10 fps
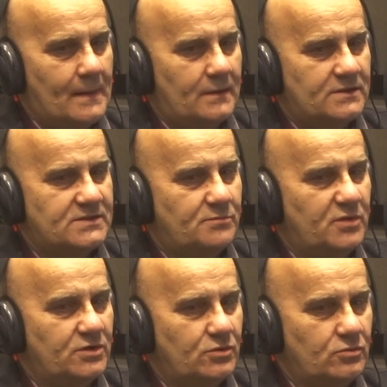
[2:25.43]
a więc
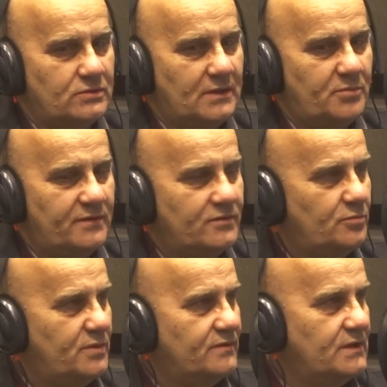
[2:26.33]
będą na
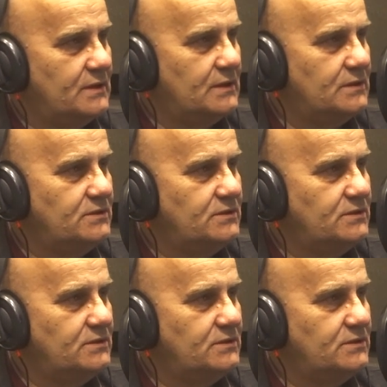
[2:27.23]
pewno pewne,